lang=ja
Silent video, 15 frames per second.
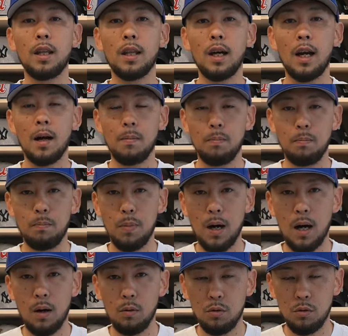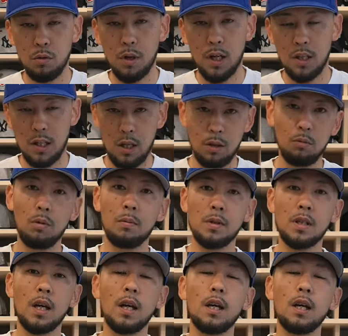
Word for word: なラッパーを紹介したいと思います。